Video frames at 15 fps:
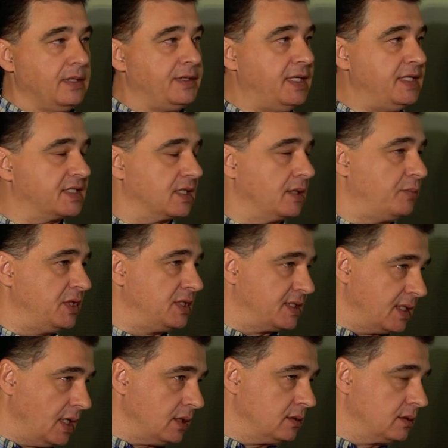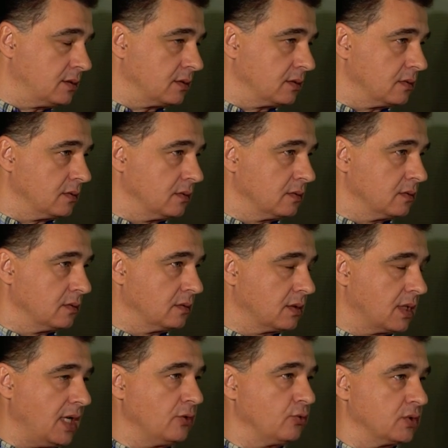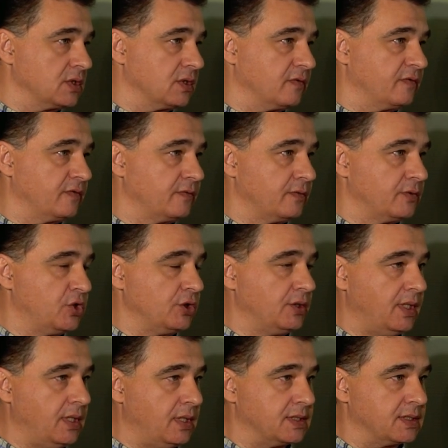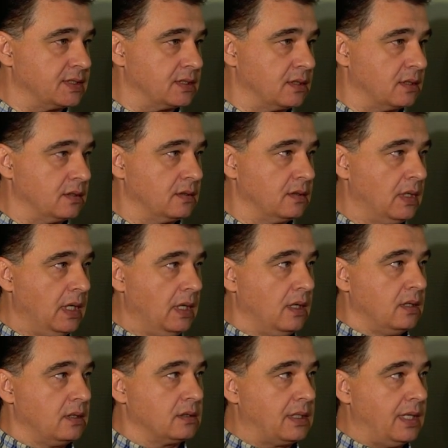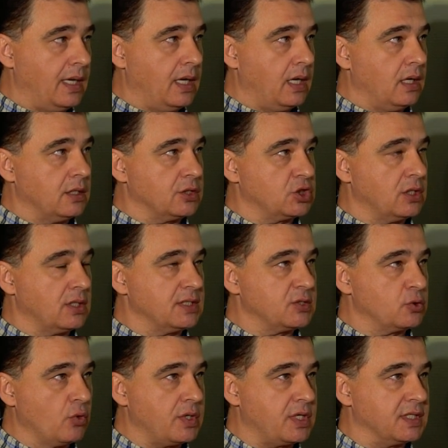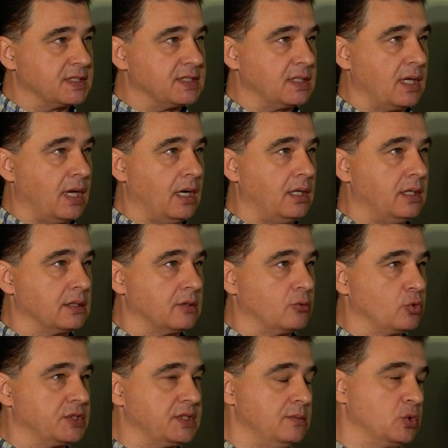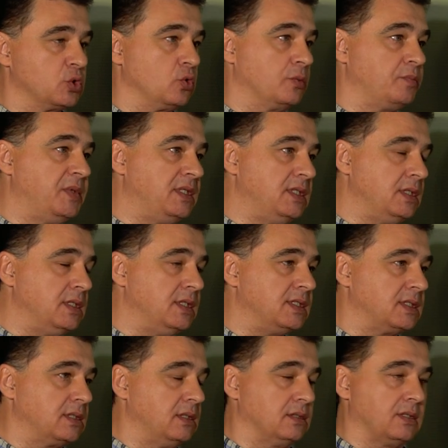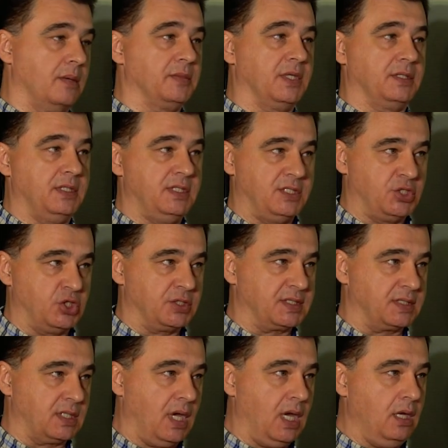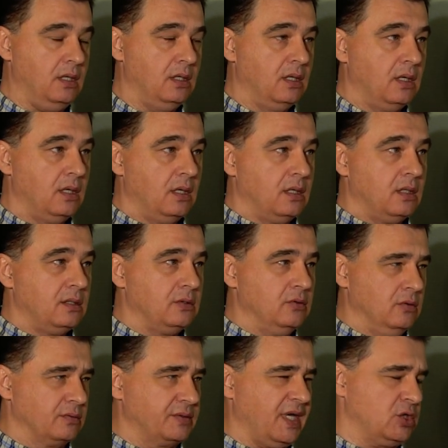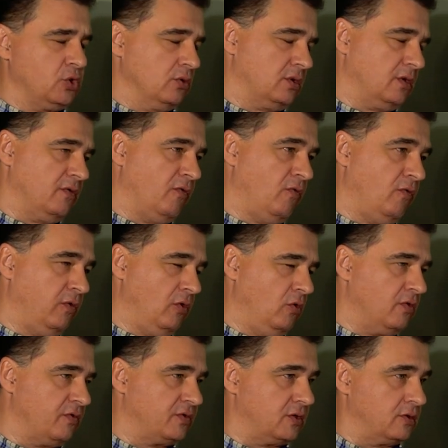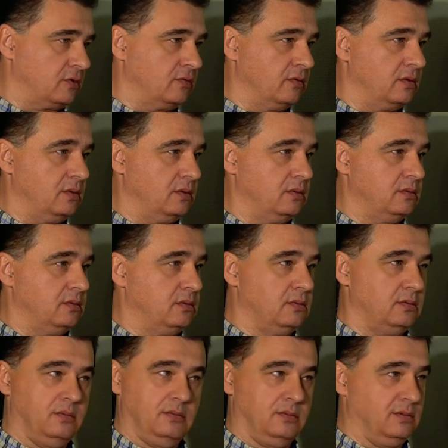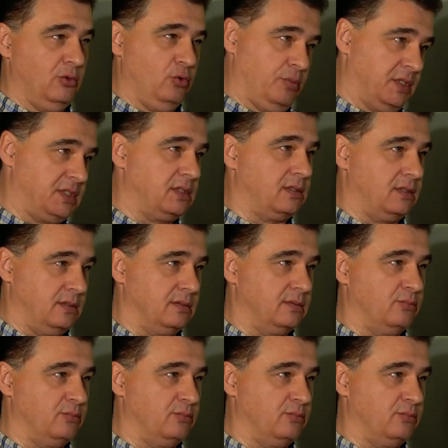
350 э, градусов, 400 градусов для жаростойких стали это от 750 там, до 1100. Ну, так что это фуфло все, вот, глупости